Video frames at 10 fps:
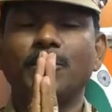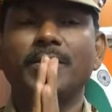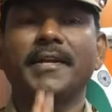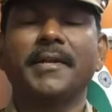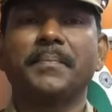
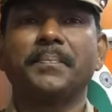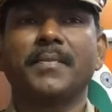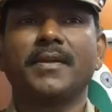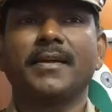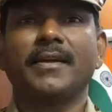கொள்கிறேன்
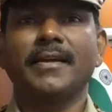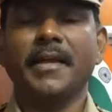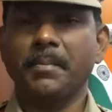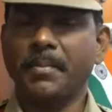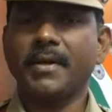
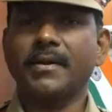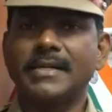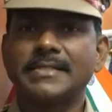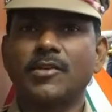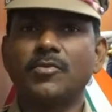என் பேர்
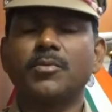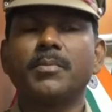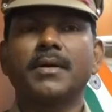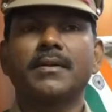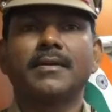ஆர்
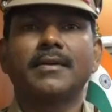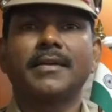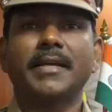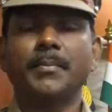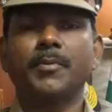செல்வகுமார்
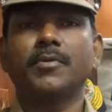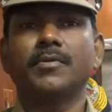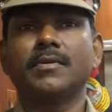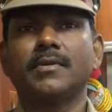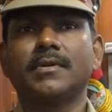இப்போது
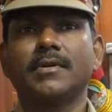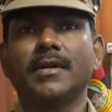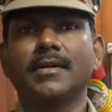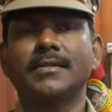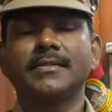
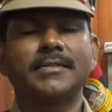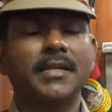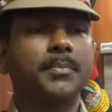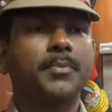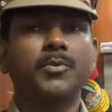நான்
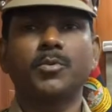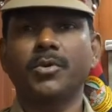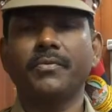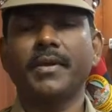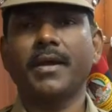சிறப்பு
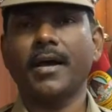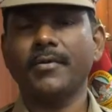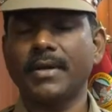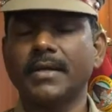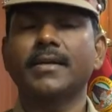உதவி
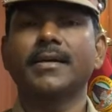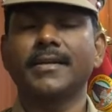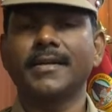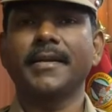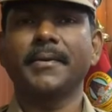ஆய்வாளராக
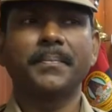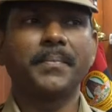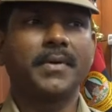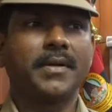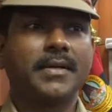இருக்கிறேன்
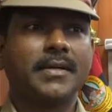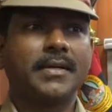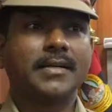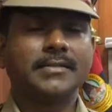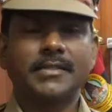
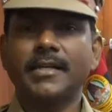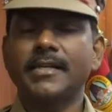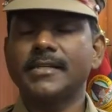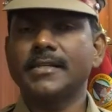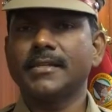சென்னை
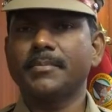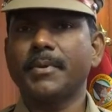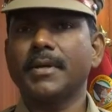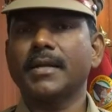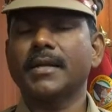
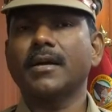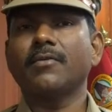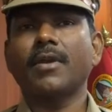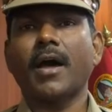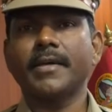புறநகர்
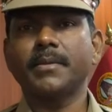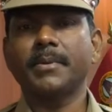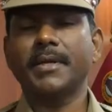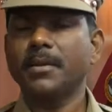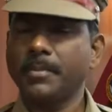காவல்
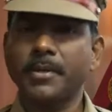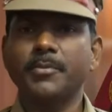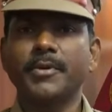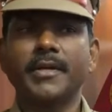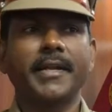ஆயுதப்படையில்
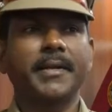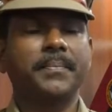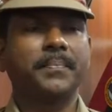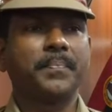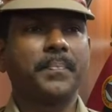பணிபுரிகிறேன்
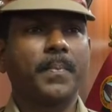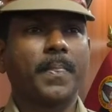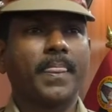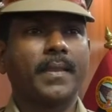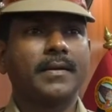
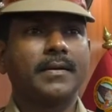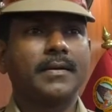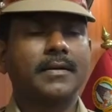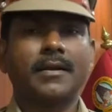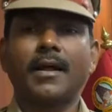
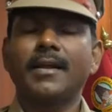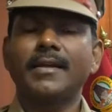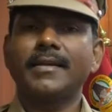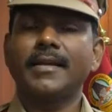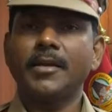நாளை
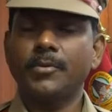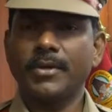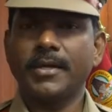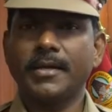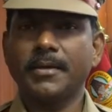
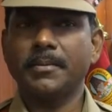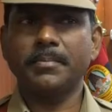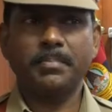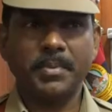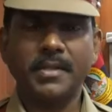என்னுடைய
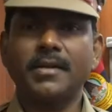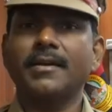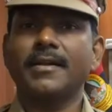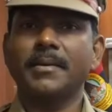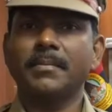
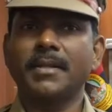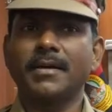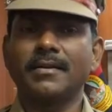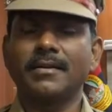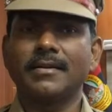பிறந்தநாள் என்பதால்